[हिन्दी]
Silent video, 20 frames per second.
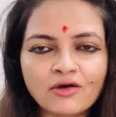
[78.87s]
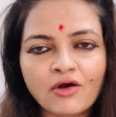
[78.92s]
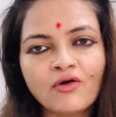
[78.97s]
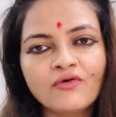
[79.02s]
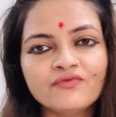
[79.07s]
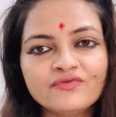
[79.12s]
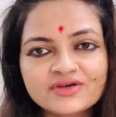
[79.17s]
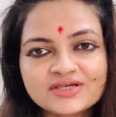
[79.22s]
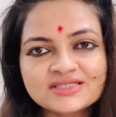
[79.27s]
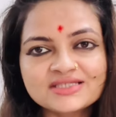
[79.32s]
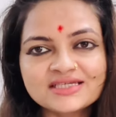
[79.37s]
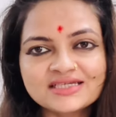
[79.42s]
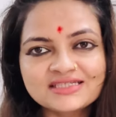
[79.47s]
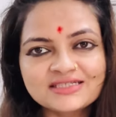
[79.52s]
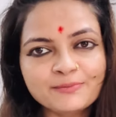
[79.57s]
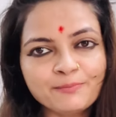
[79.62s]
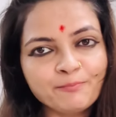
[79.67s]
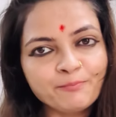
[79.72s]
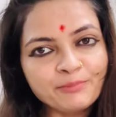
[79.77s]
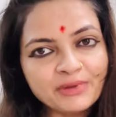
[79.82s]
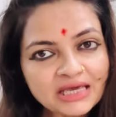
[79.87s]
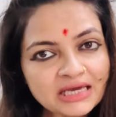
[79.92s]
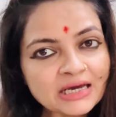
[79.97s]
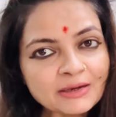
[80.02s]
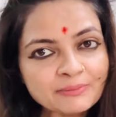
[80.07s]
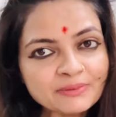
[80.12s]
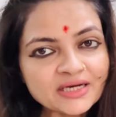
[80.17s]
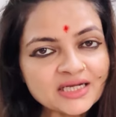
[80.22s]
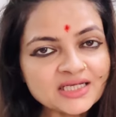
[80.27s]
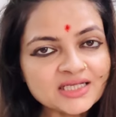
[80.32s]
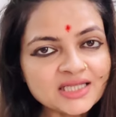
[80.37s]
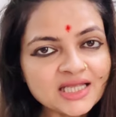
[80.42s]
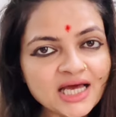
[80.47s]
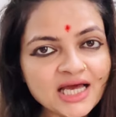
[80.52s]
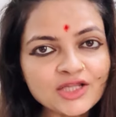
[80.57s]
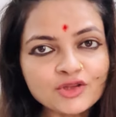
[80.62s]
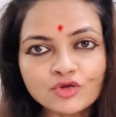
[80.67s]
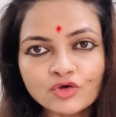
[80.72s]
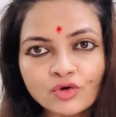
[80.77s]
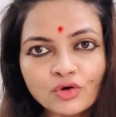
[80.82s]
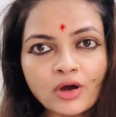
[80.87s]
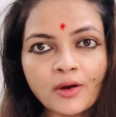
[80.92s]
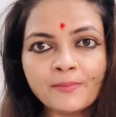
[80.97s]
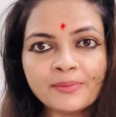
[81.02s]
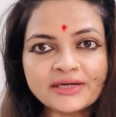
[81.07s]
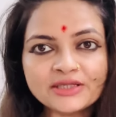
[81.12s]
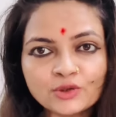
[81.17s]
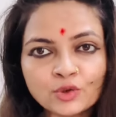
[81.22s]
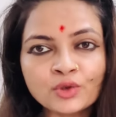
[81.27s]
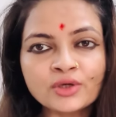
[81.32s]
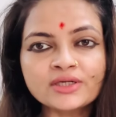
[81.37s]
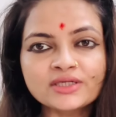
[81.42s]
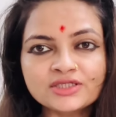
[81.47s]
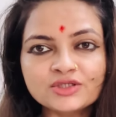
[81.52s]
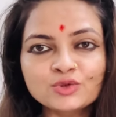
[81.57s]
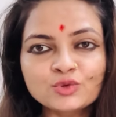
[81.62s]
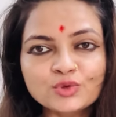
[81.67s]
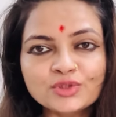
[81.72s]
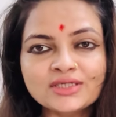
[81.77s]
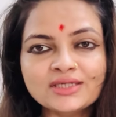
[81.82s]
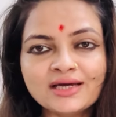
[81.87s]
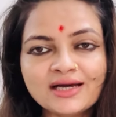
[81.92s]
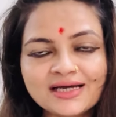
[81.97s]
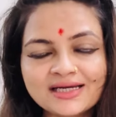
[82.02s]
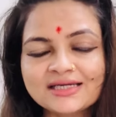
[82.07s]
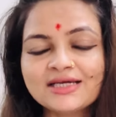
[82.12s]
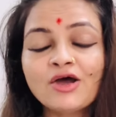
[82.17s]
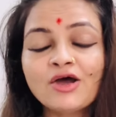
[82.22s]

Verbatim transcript: ऑब्वियस है जब मेकअप खरीदा है तो कपड़े तो खरीदूंगी ना